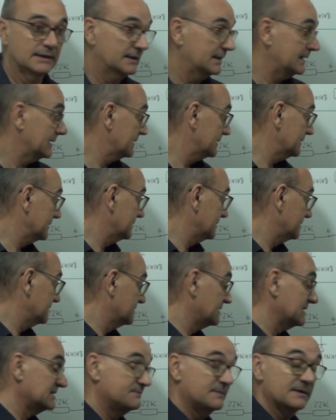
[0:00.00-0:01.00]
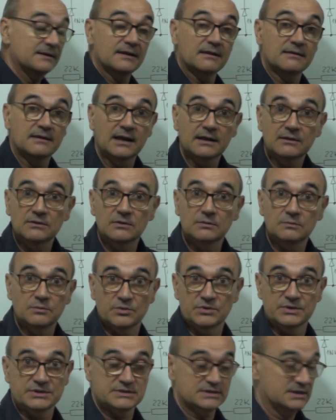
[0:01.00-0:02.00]
eh, desperdiciando,
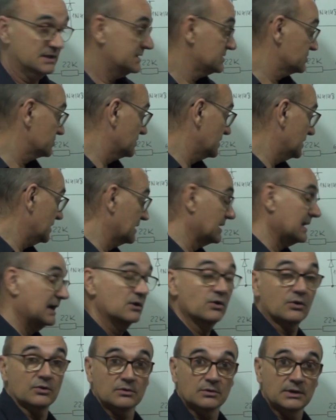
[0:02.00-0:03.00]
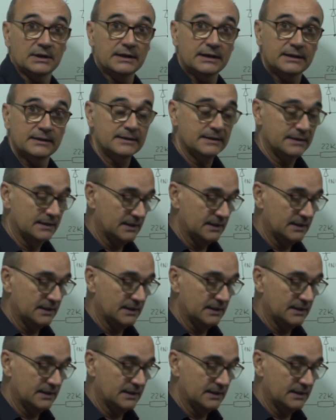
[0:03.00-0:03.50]
pues eso, en calor. ¿eh?